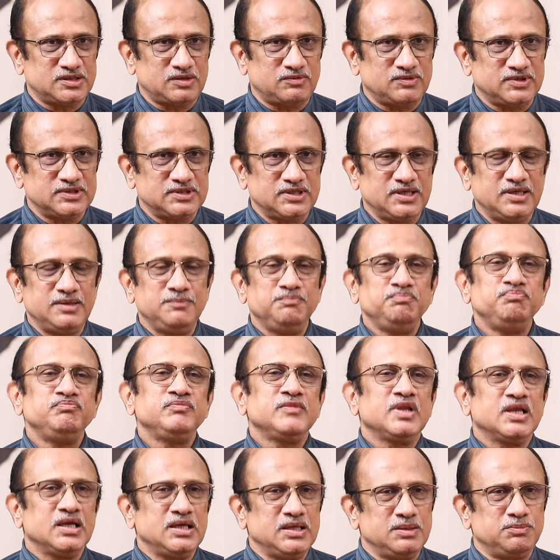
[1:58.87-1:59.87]
తర్వాత
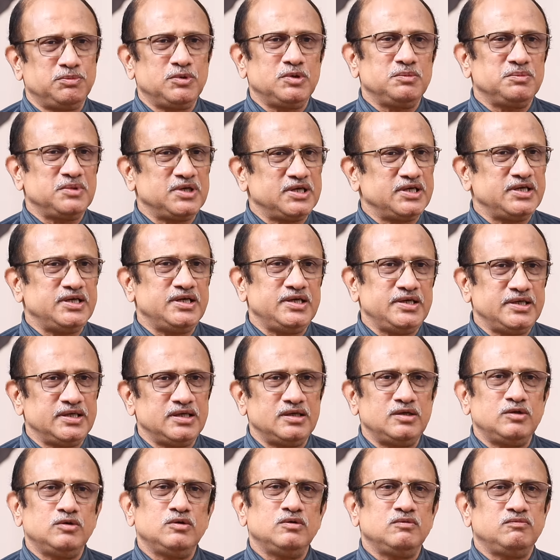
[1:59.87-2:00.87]
ఇప్పుడు మన
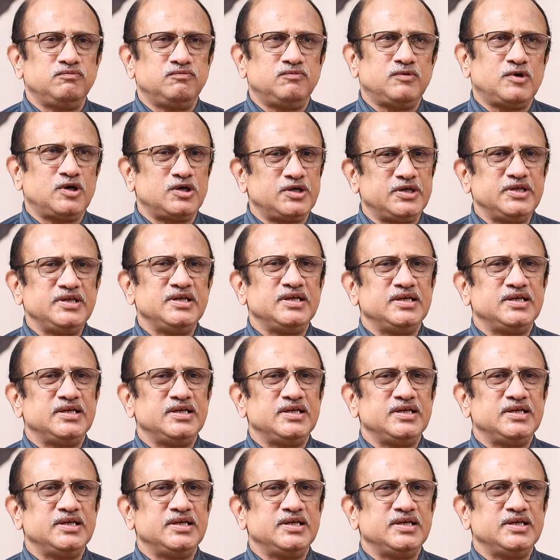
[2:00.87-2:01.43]
ఇండియాలో ఫార్టీ